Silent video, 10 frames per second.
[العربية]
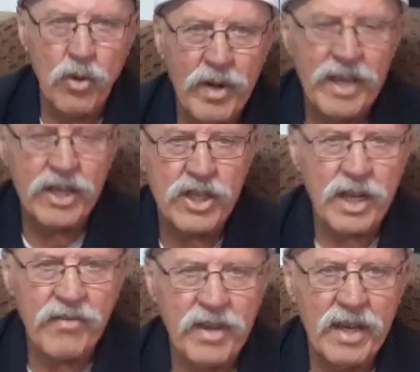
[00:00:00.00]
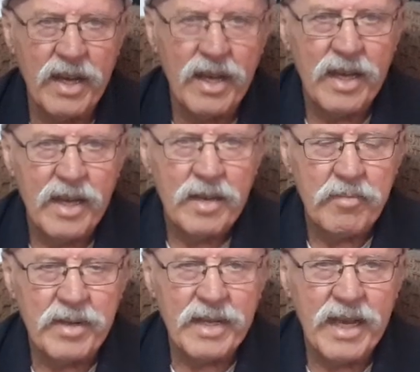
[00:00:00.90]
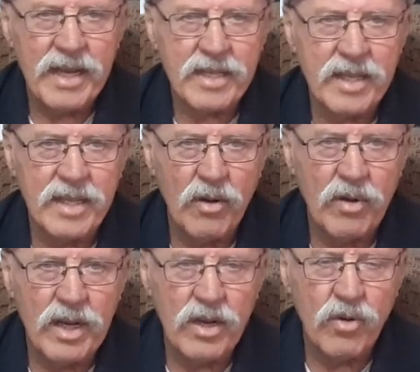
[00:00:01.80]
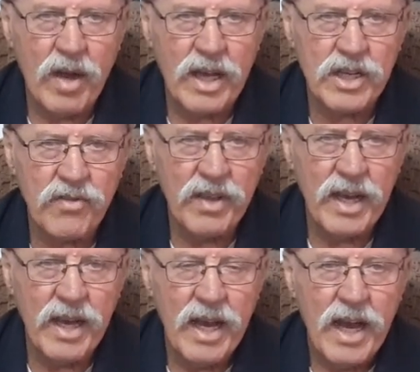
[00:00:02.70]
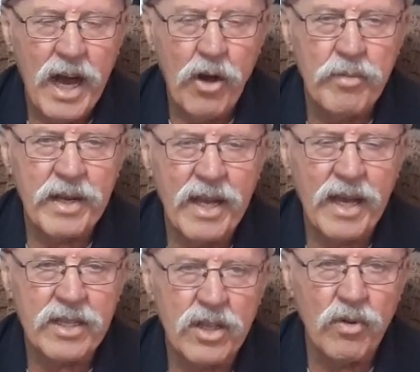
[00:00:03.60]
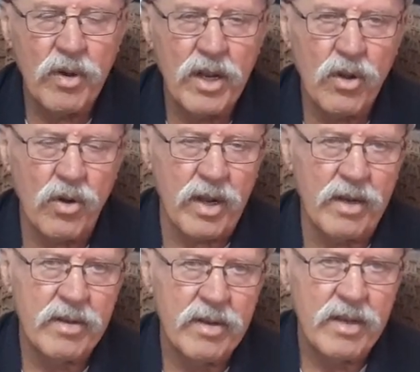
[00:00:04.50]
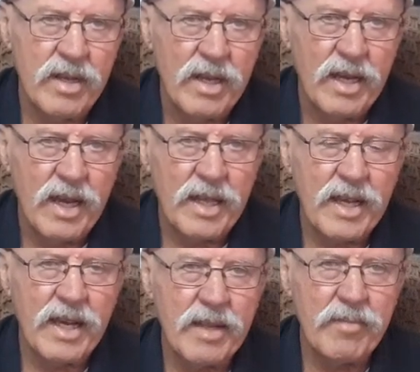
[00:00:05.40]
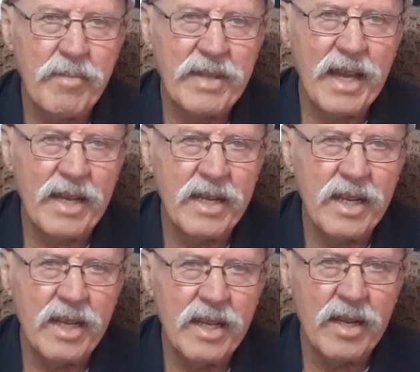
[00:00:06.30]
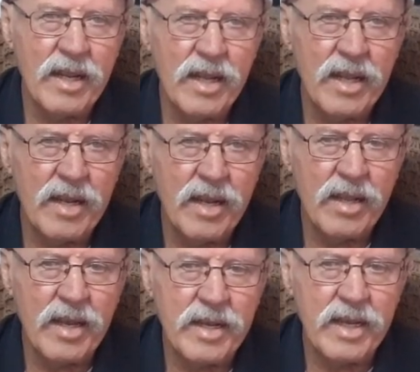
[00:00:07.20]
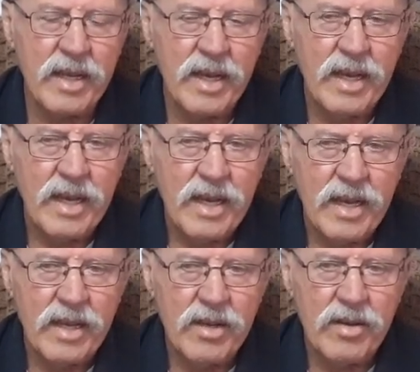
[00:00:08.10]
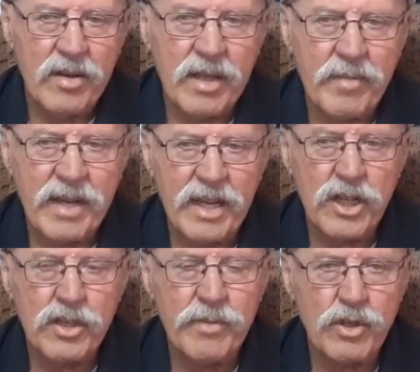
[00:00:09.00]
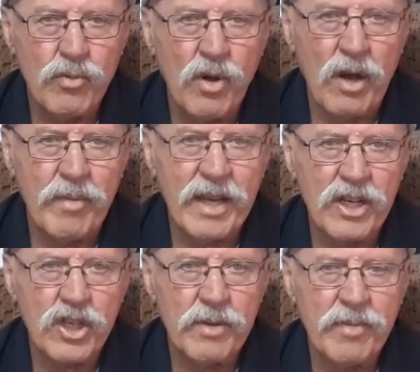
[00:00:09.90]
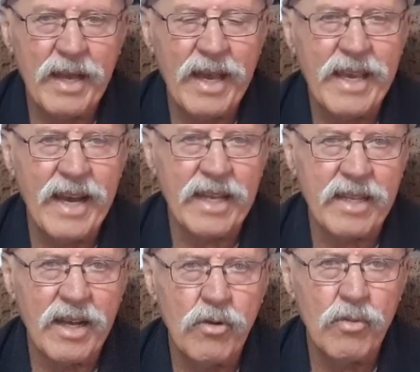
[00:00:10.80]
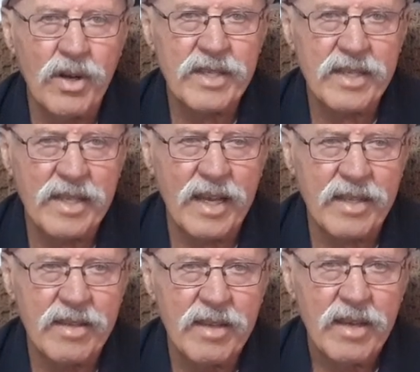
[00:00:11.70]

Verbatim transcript: وينجح فيها من ناحيه الدوله اللي هو عايش فيها او من ناحيه الدول الاخرى. أوه. نعم. هذا كان مبدا عني لا لا يعني انه اذا ما كانتش مجموعه وما كانش هيئات او مؤسسات